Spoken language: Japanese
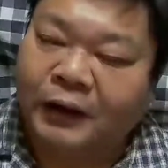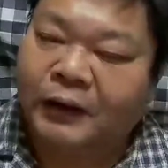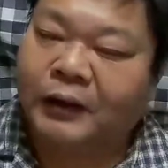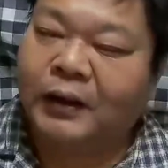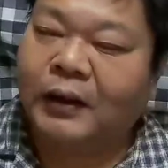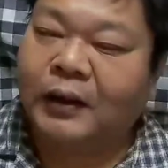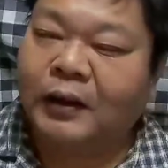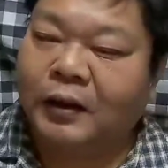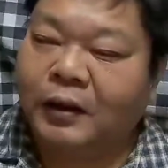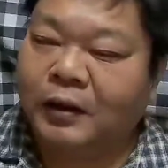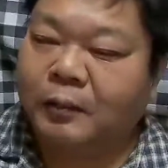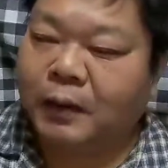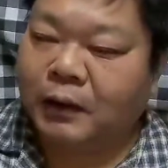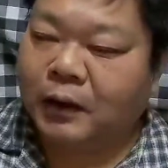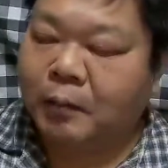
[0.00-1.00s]
感じが
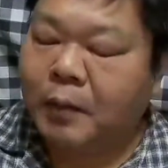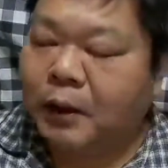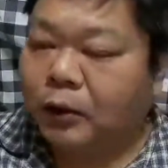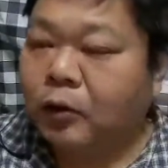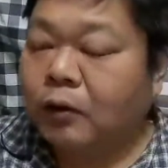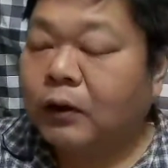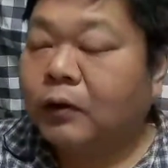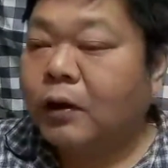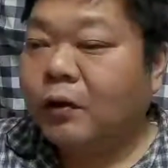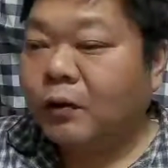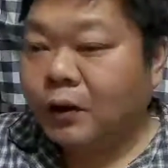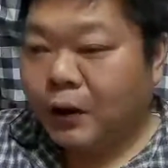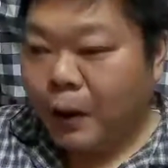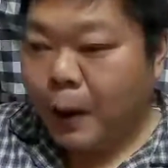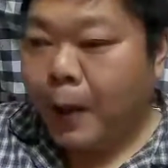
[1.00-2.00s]
しましたまあそれはそれ
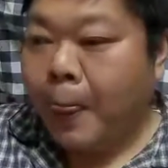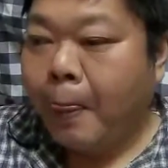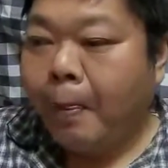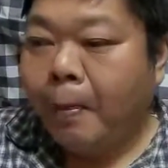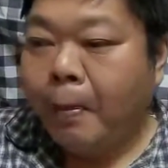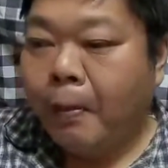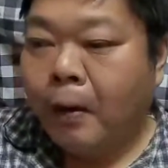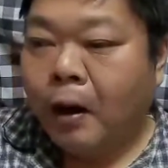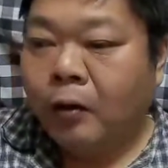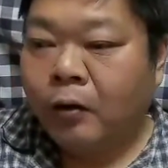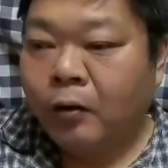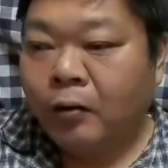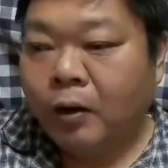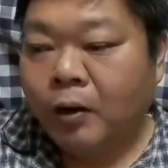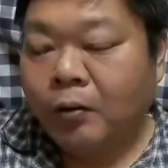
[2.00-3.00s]
としてあ
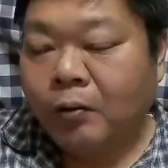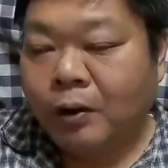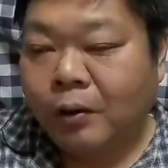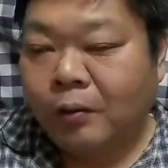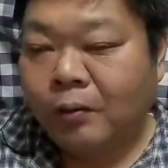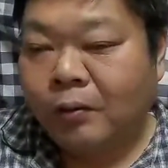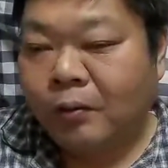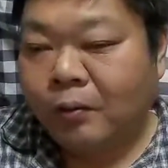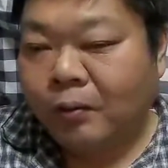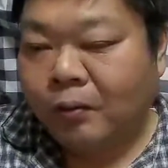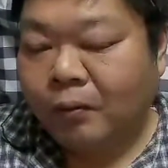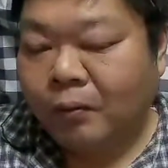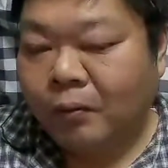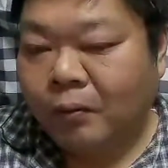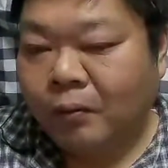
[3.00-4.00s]
のいろんな評価の方
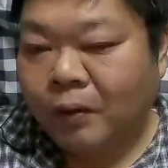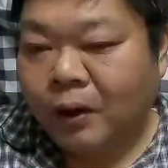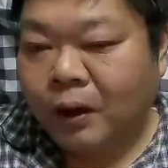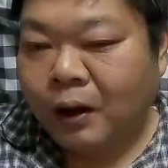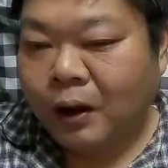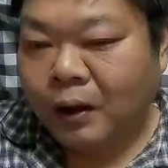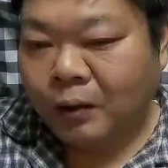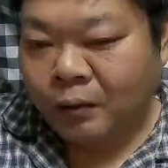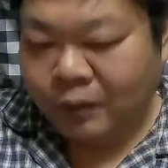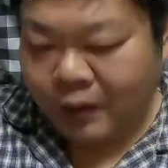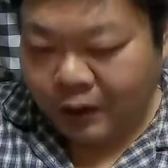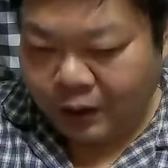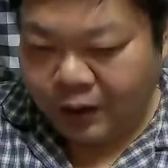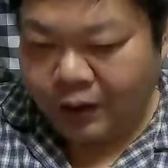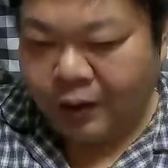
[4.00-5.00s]
法があるの
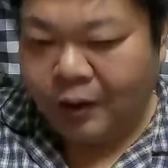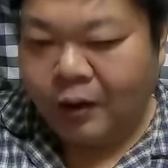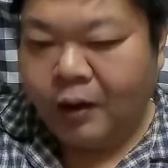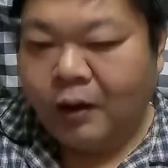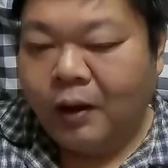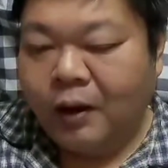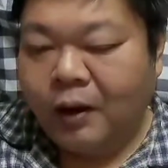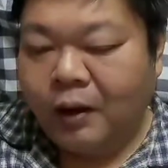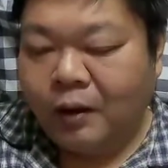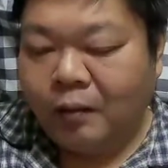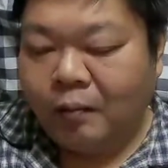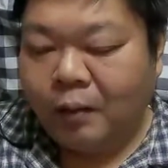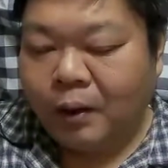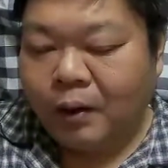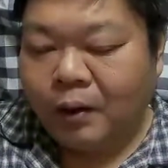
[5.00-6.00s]
で、
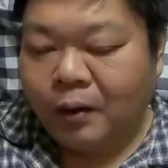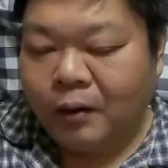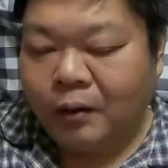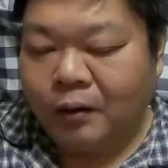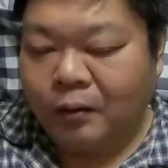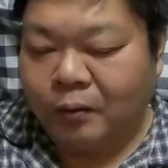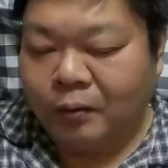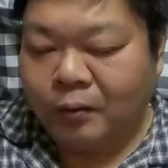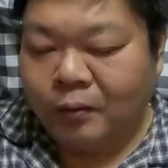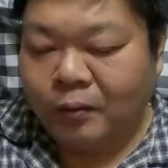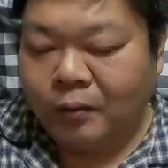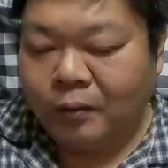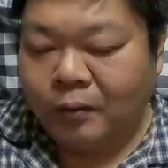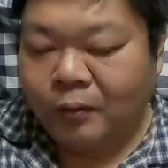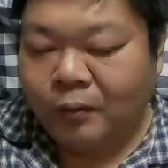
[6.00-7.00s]
えー、まあその
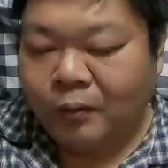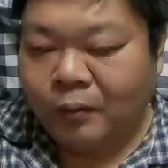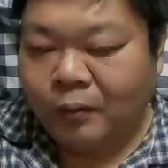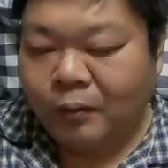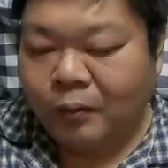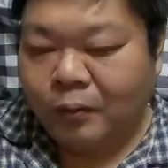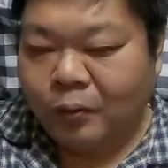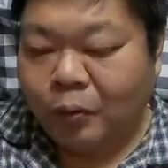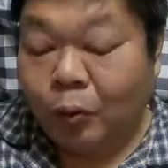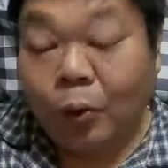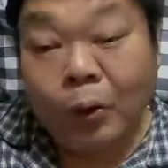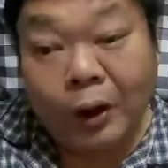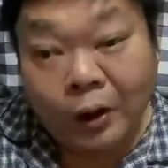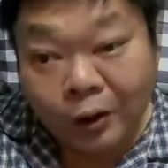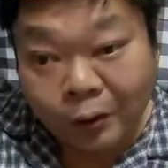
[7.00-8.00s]
今
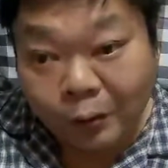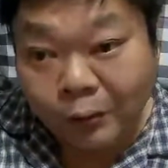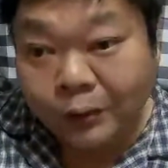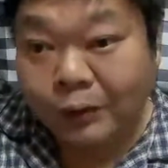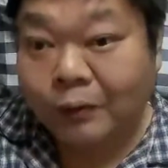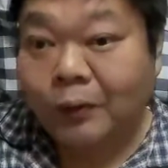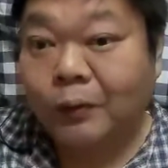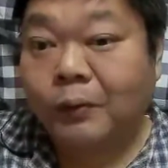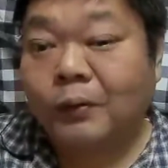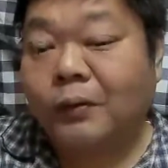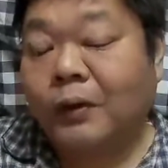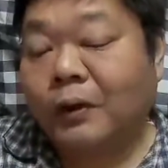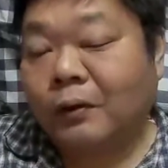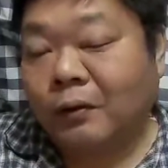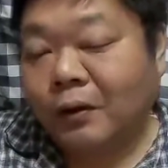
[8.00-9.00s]
後ね日本政府がどう
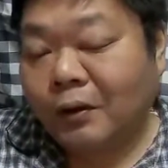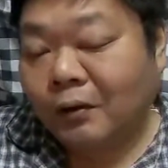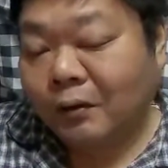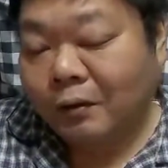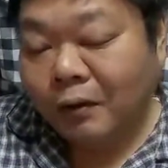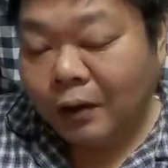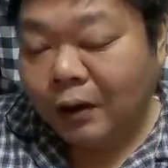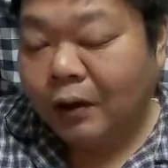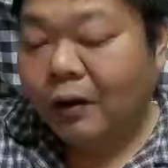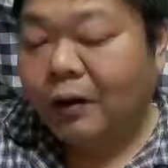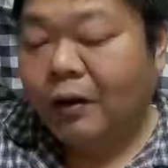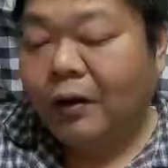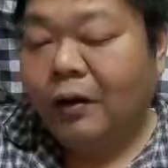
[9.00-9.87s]
するかとかいうのは、